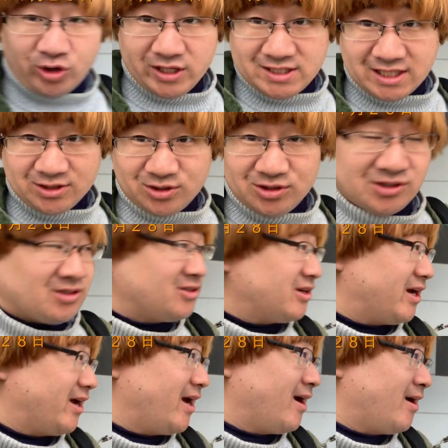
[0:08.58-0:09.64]
トレッサという、
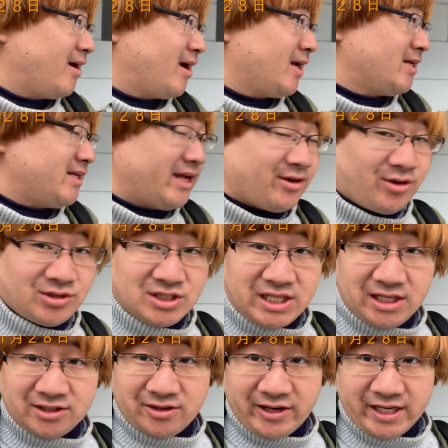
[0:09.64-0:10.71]
家の
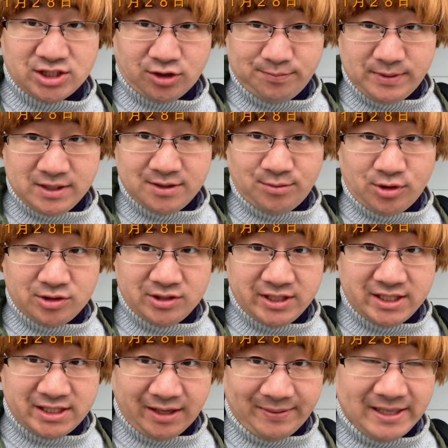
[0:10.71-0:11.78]
近くのねショッピングモール
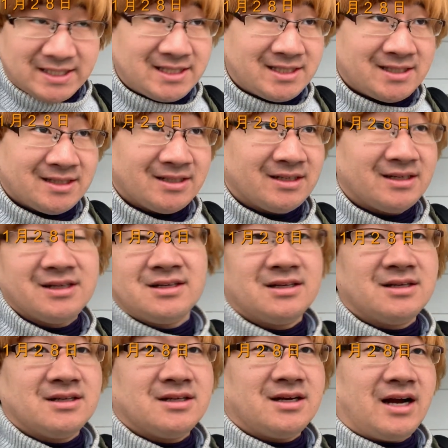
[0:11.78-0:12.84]
に来てます。
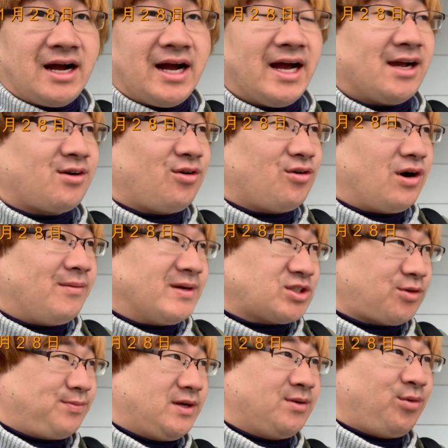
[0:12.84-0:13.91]
はい、ここはまあ
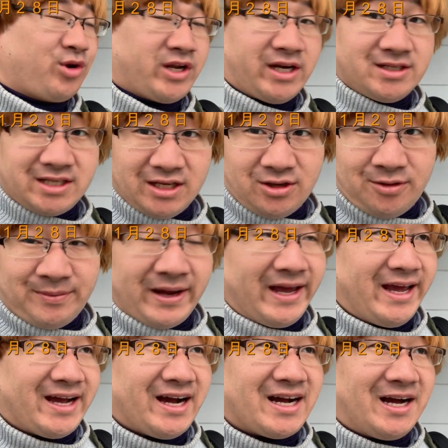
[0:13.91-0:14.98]
ショッピングモールなんですけど、まあ、
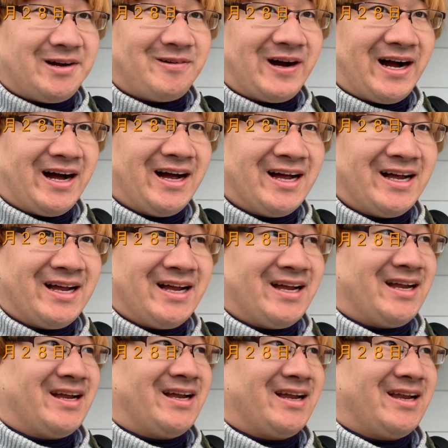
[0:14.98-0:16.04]
映画館は
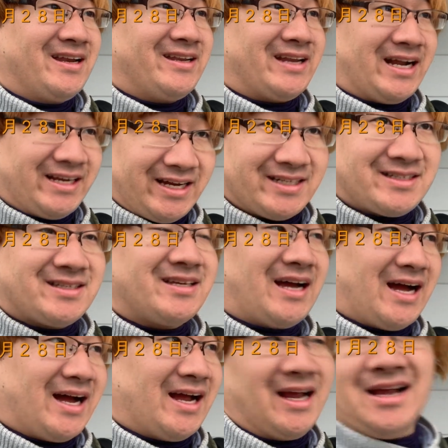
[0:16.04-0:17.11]
ないです。
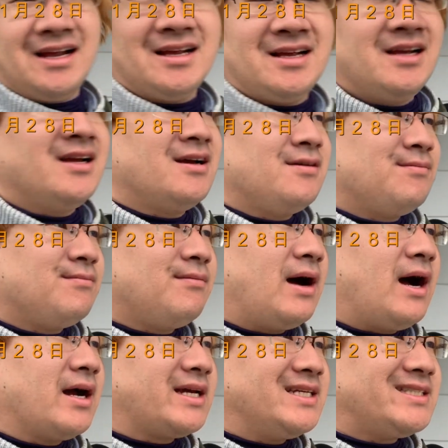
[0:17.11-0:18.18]
はい、
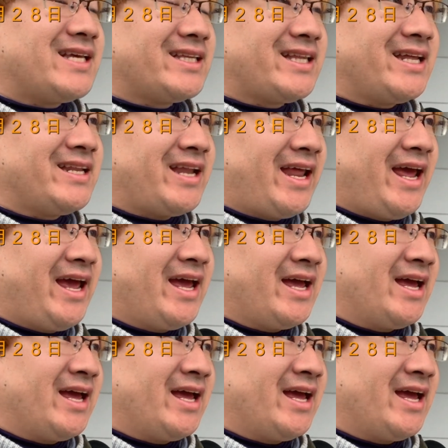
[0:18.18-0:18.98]
まあ喫茶店ね、